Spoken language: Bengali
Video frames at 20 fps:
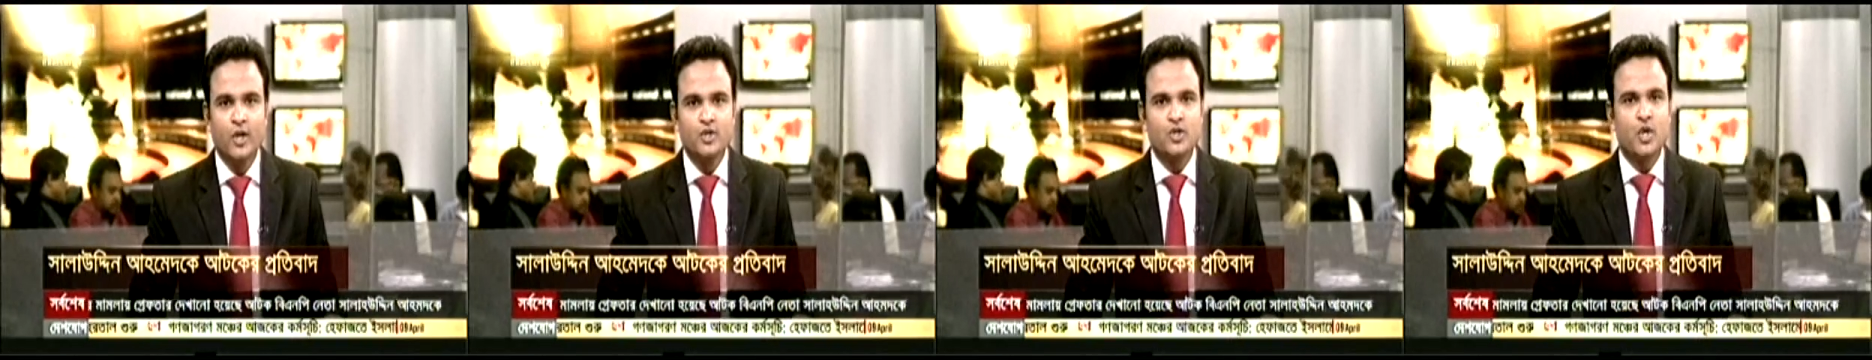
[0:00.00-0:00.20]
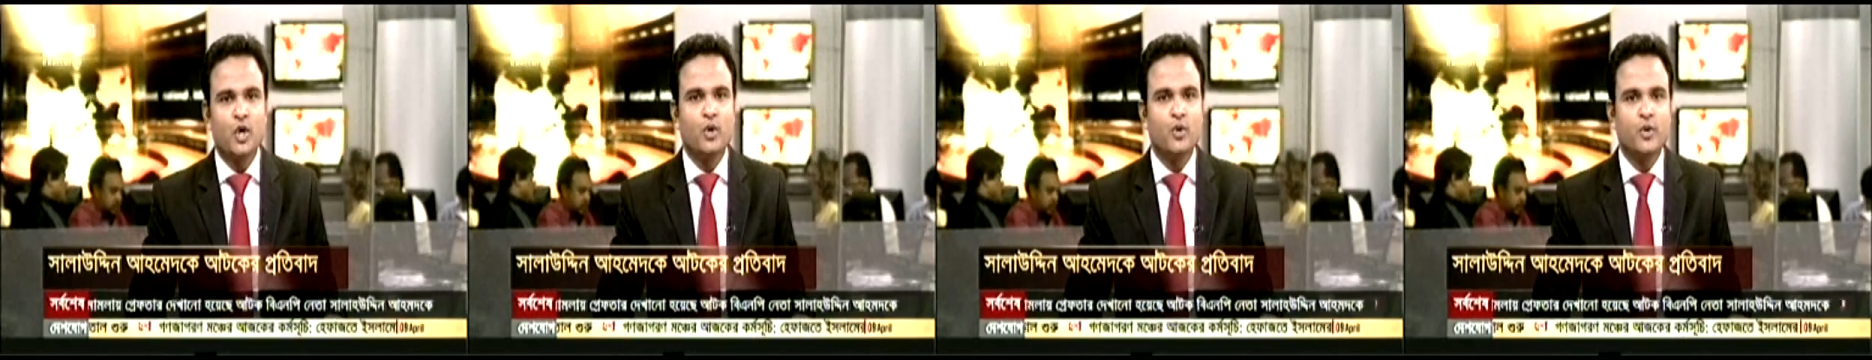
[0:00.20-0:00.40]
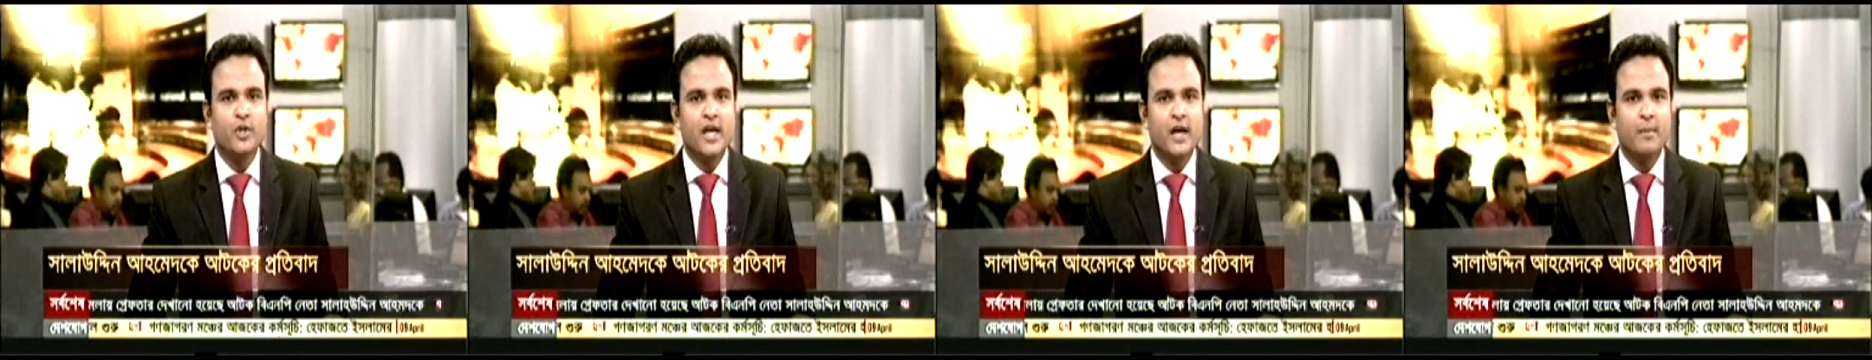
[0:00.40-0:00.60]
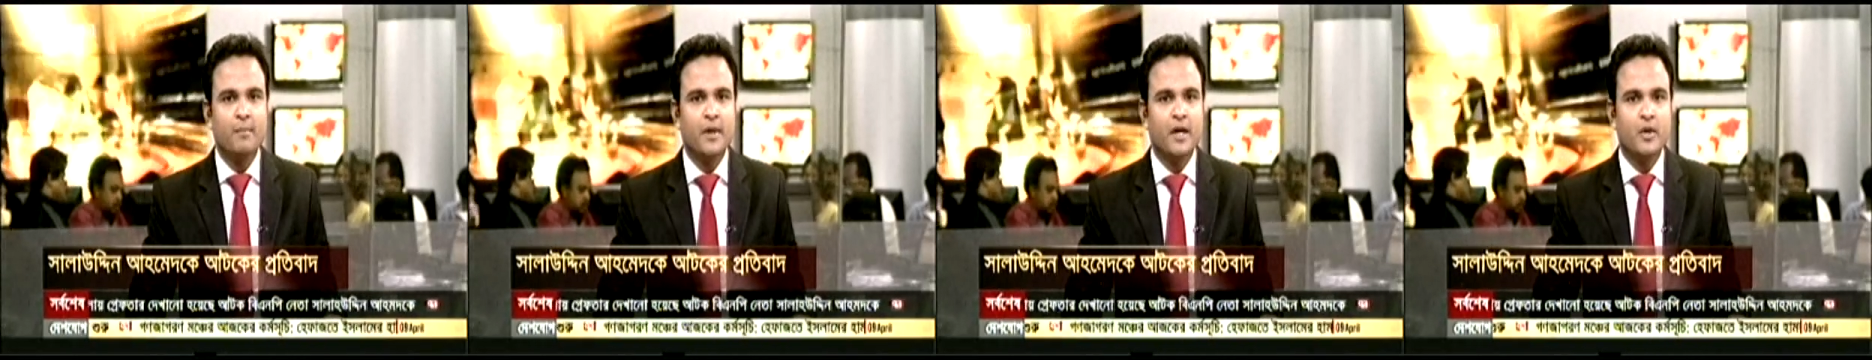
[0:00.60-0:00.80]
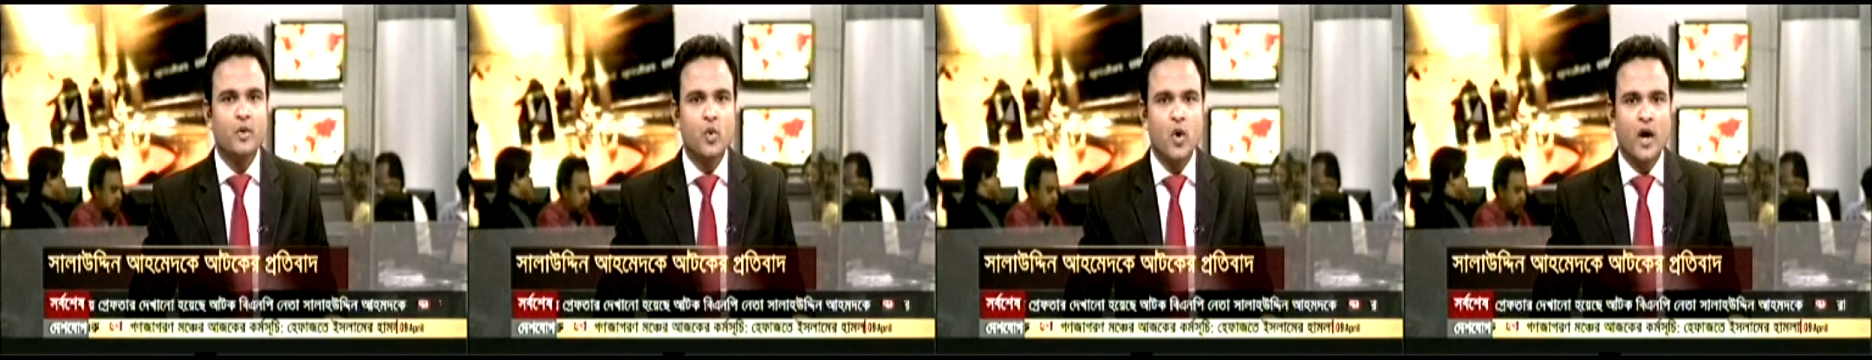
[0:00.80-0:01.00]
চকরিয়া
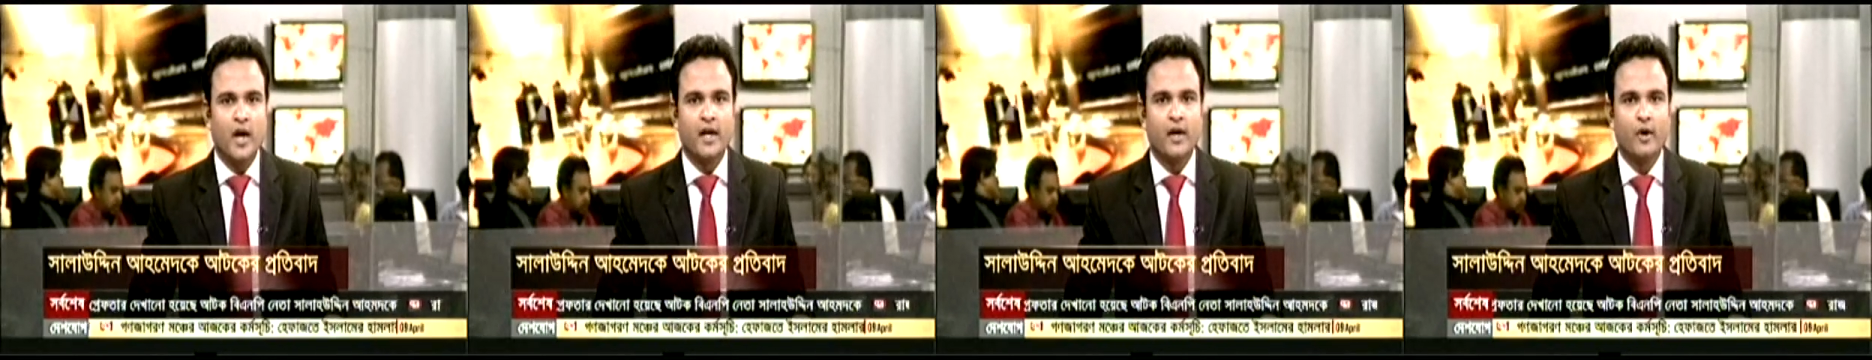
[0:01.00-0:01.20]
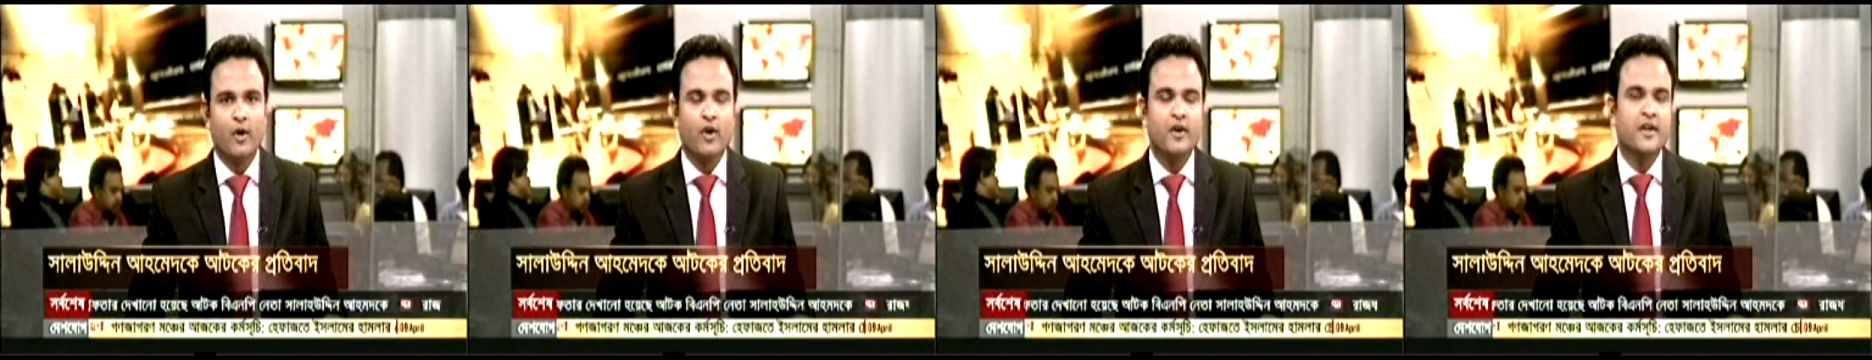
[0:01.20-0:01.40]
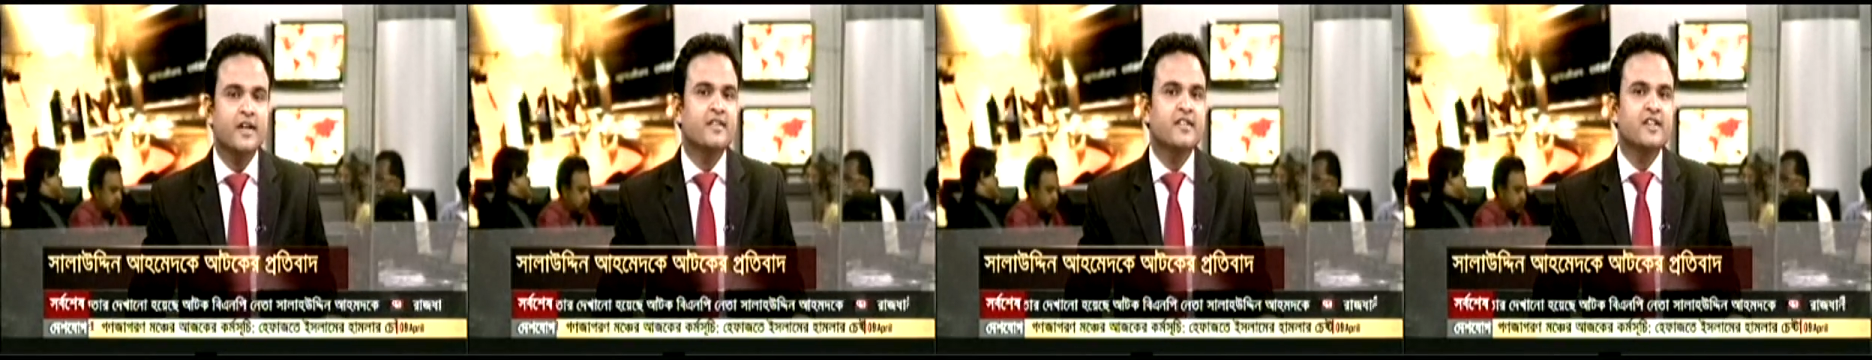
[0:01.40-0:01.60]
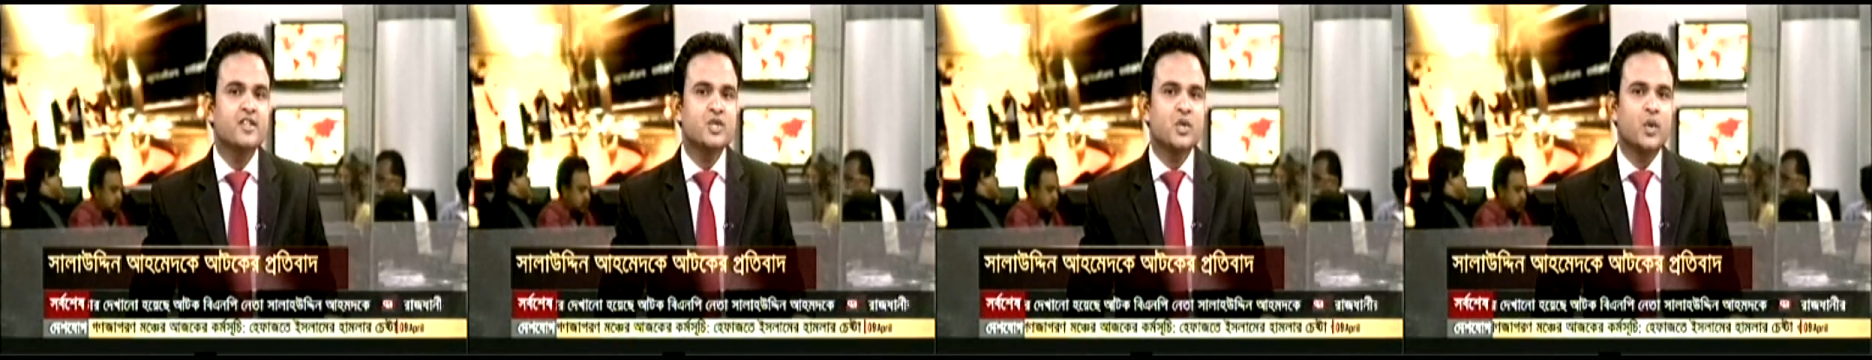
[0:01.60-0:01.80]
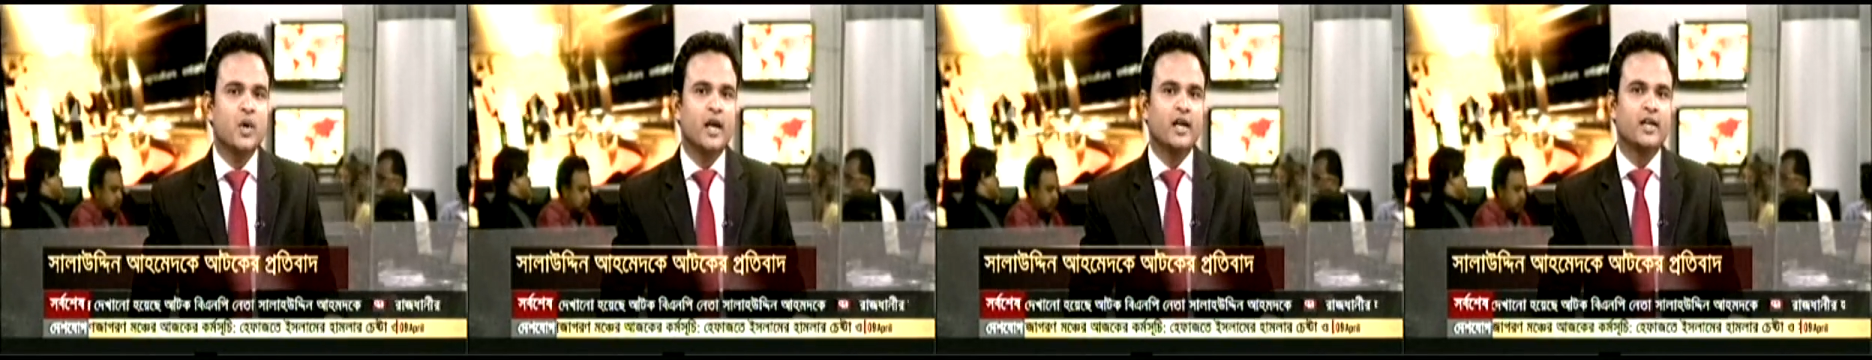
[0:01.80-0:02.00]
পেকুয়ায়
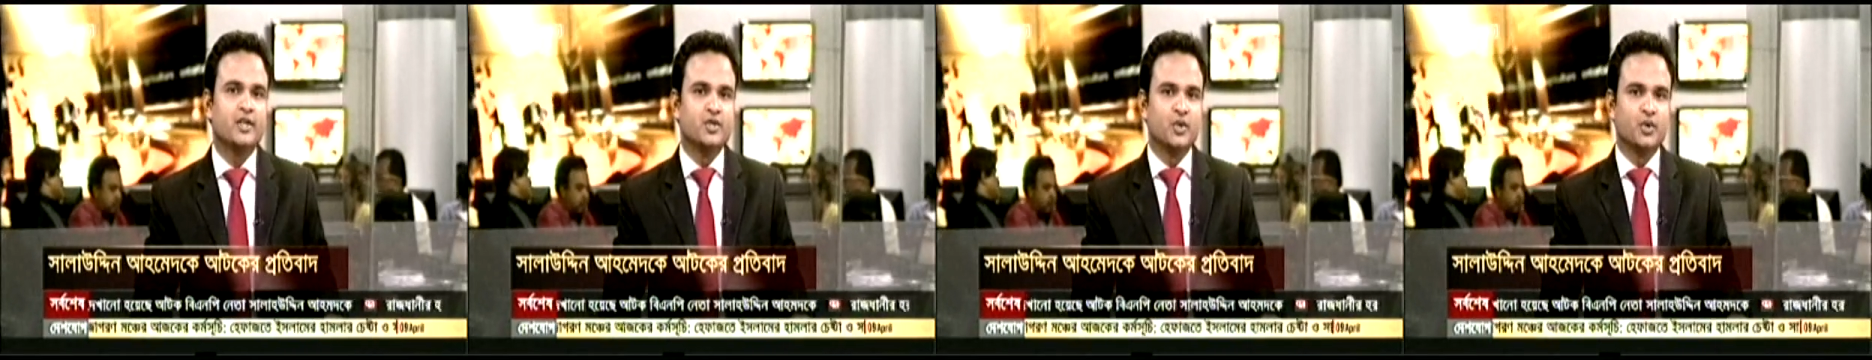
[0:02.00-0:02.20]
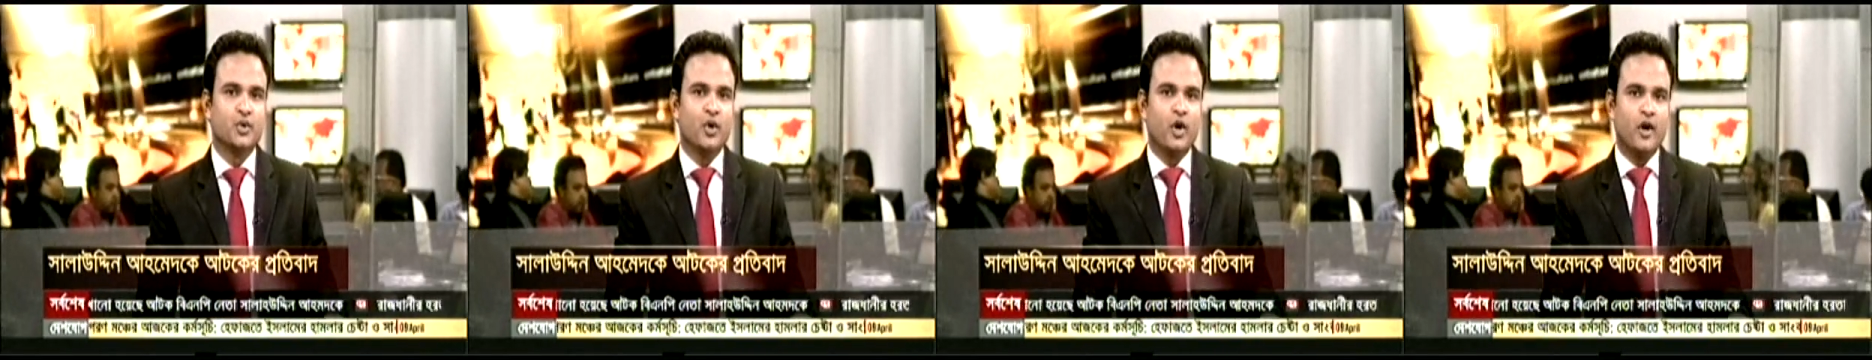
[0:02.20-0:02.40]
অনির্দিষ্টকালের জন্য